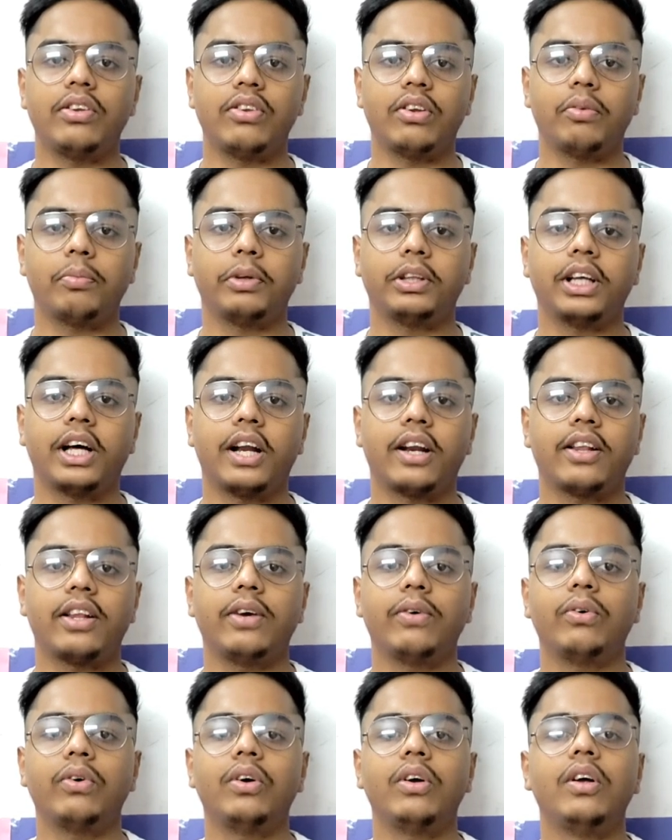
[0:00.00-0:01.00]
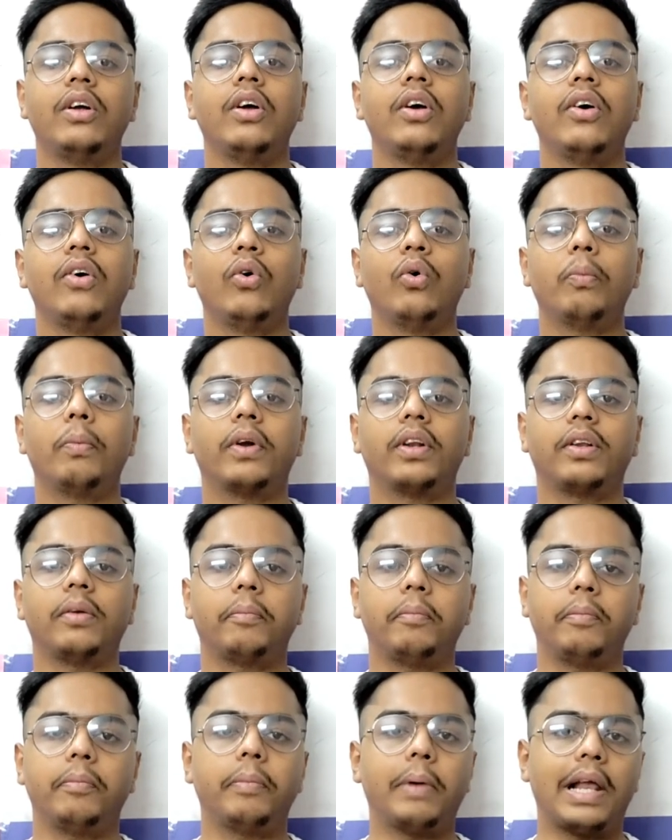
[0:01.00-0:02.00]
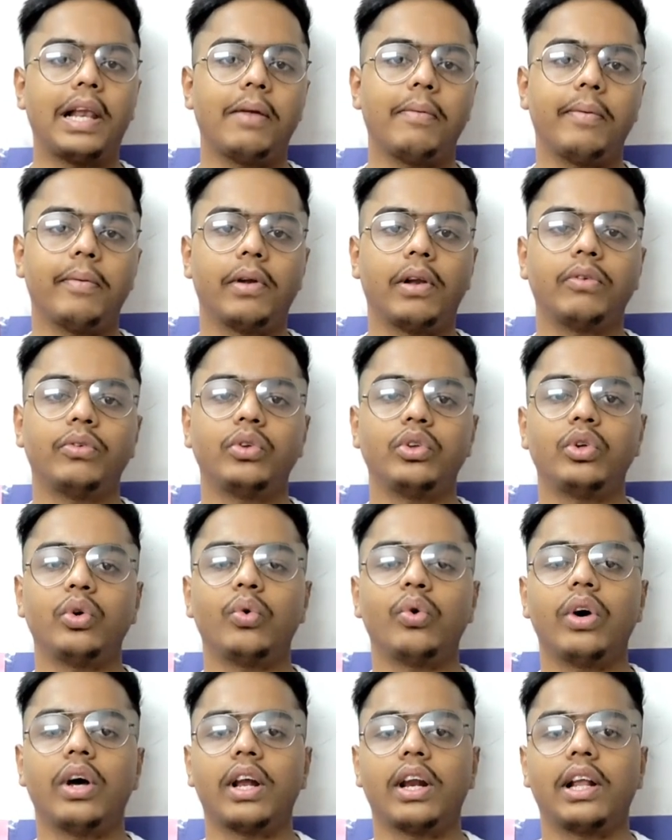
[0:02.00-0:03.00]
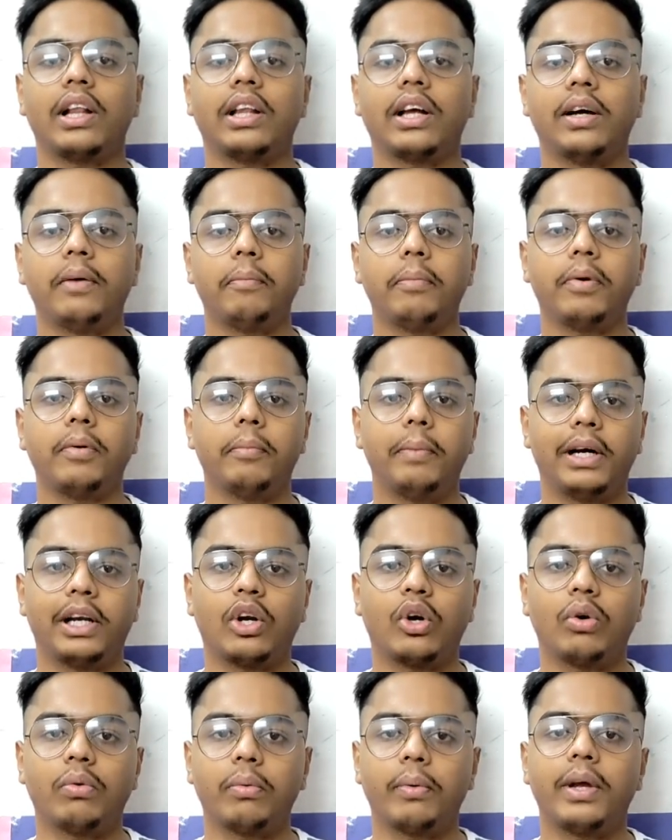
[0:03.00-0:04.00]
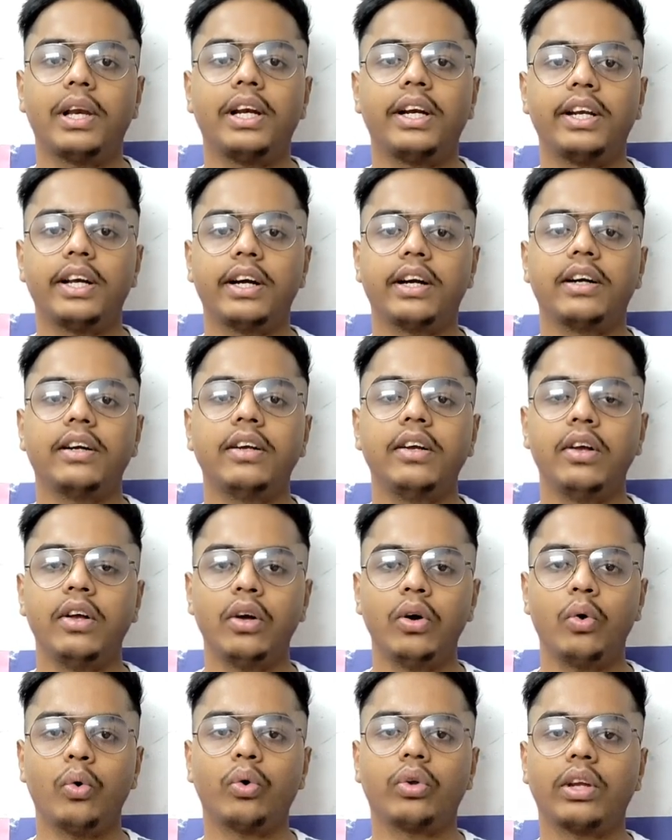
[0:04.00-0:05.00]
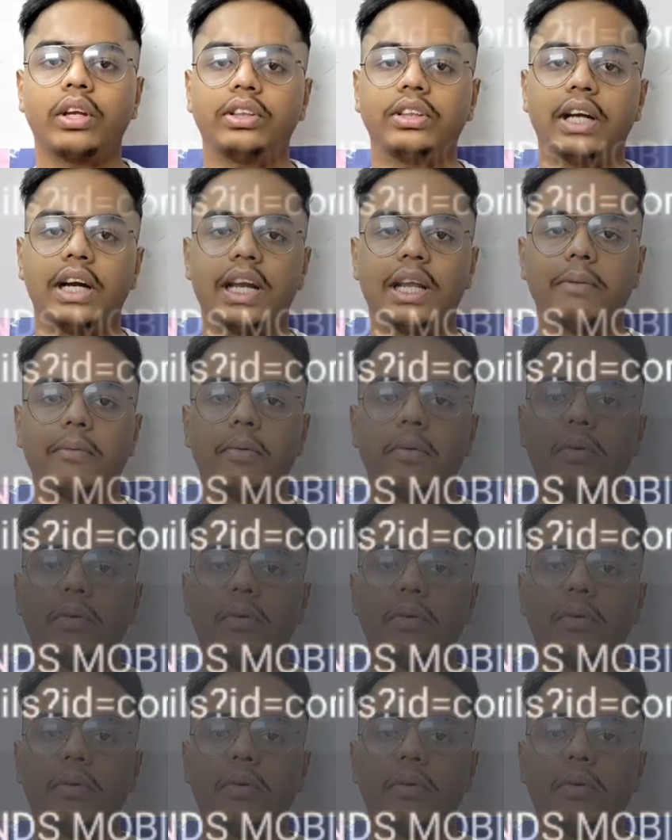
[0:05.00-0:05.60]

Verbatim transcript: रीजन बता रहे थे वो ऊपर से पहले भी मतलब जो यू आर एल था बैकग्राउंड मोबाइल इंडिया का उसके स्टार्टिंग